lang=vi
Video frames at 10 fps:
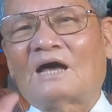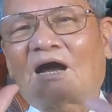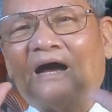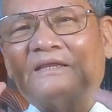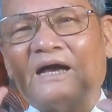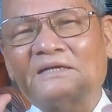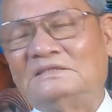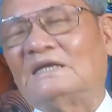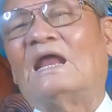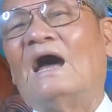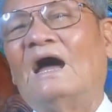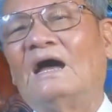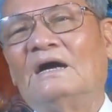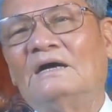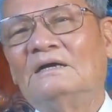chúng ta khai thác triệt để.
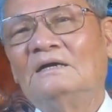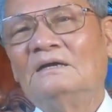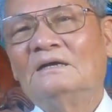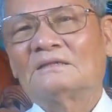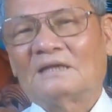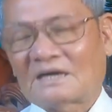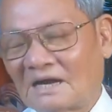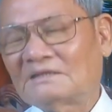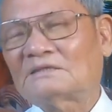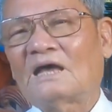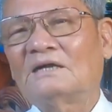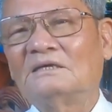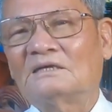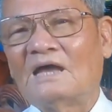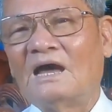Ta khai
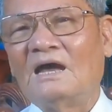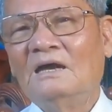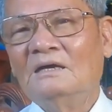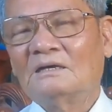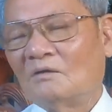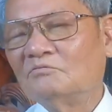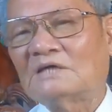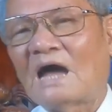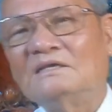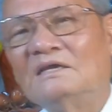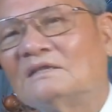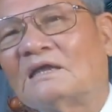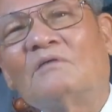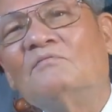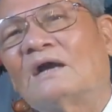thác triệt để không dạy gì
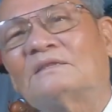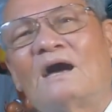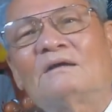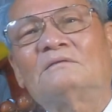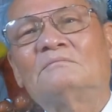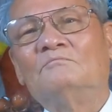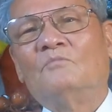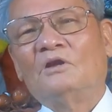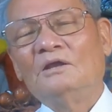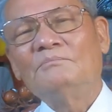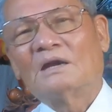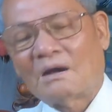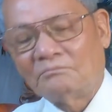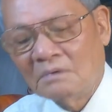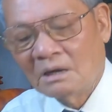ta không khai thác một lít
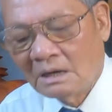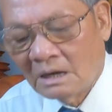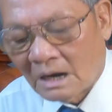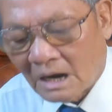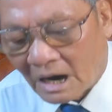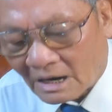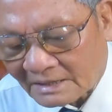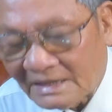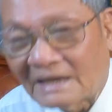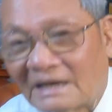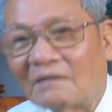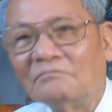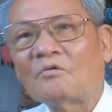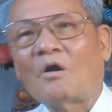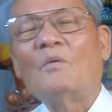mật ong ở cái đàn
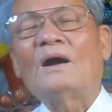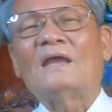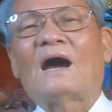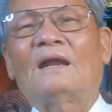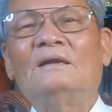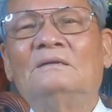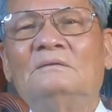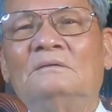ong có hoa nhãn